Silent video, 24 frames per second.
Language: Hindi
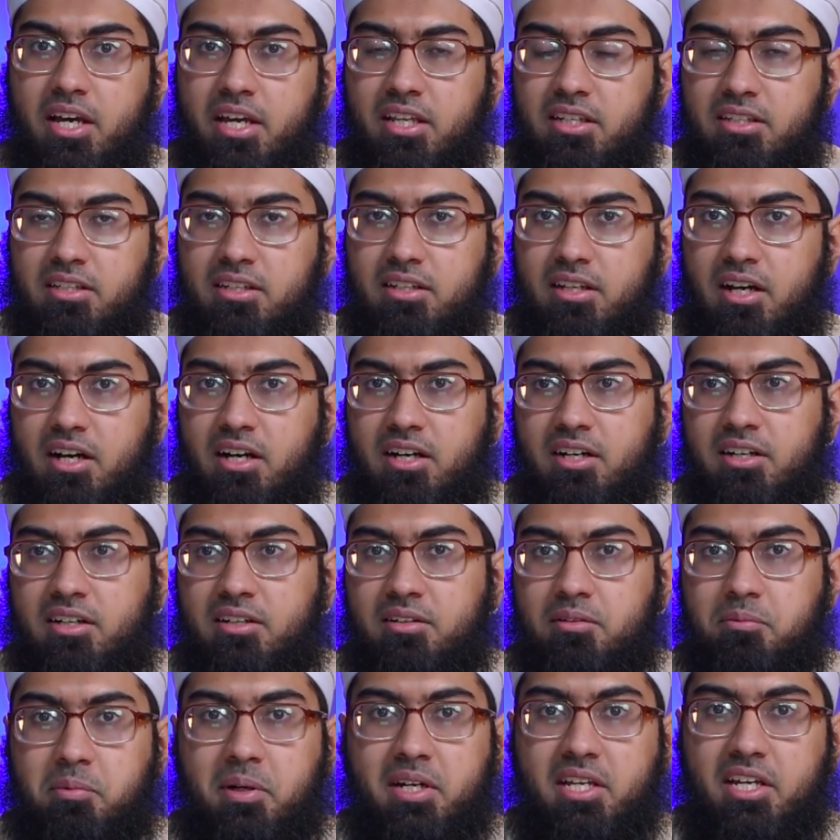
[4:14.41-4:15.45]
इन
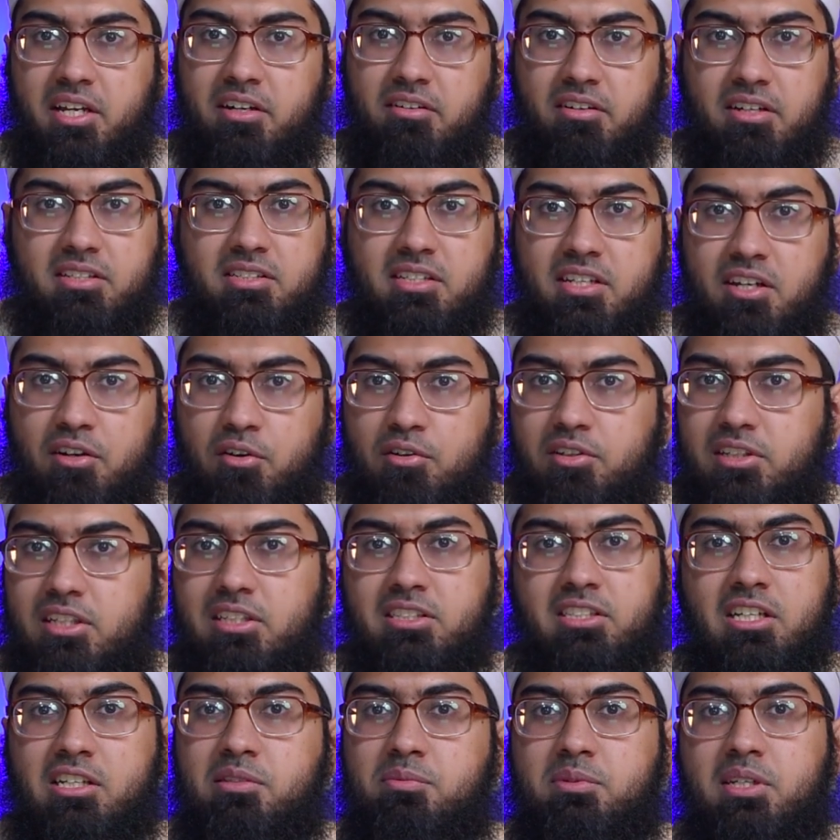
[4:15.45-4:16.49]
आ, बड़ी इंटरेस्टिंग और
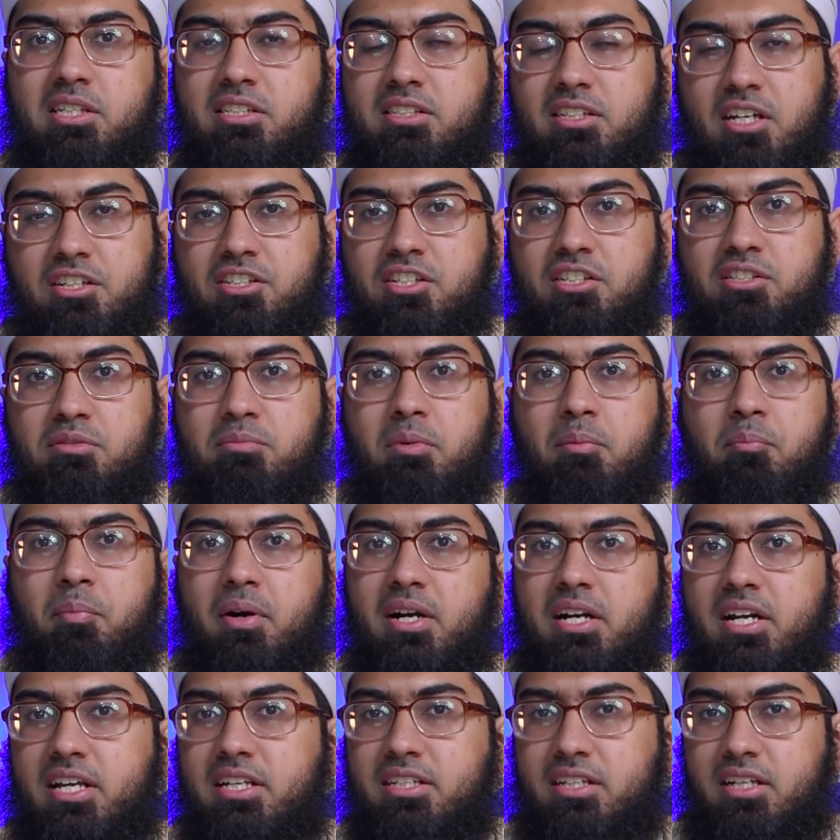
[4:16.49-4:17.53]
दिलचस्प डिस्कशन में
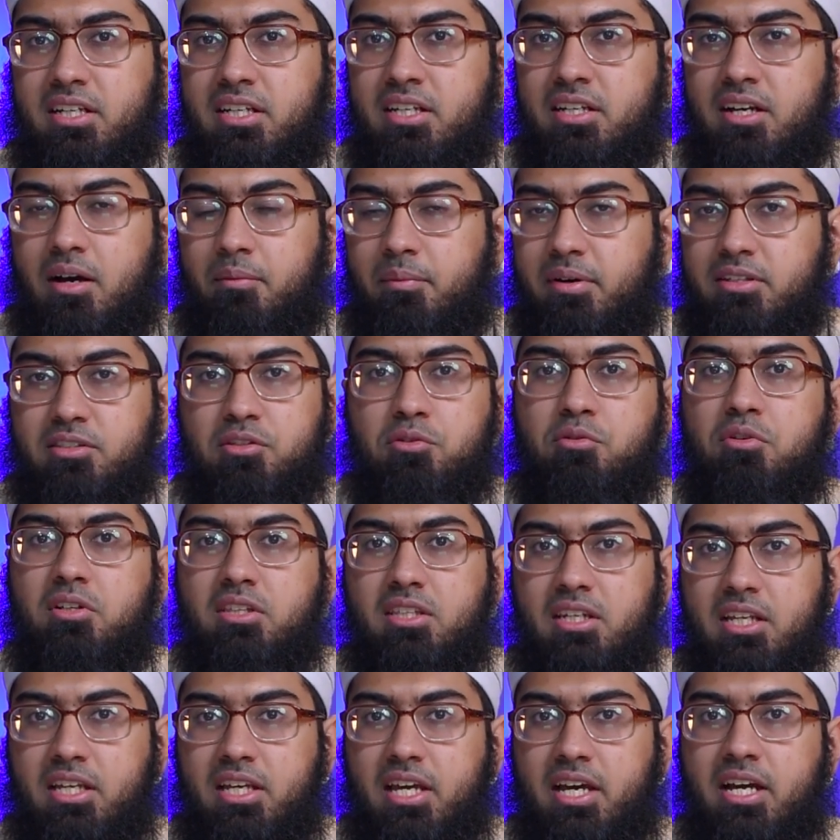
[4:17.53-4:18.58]
पढ़ने की हमें
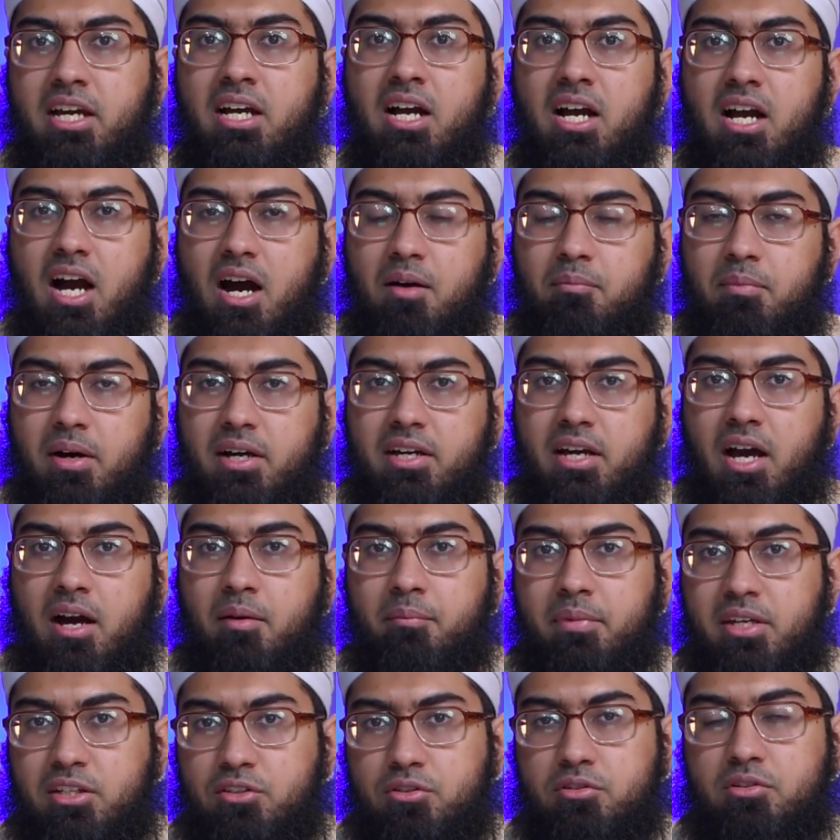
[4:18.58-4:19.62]
ज़रूरत नहीं है हम
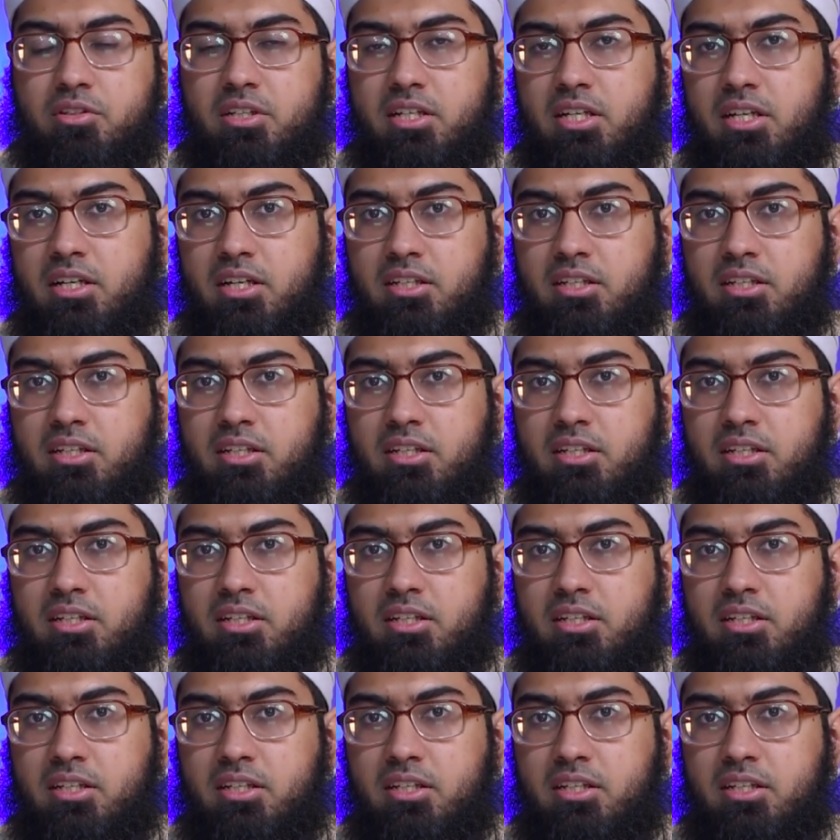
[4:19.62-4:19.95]
हमें जो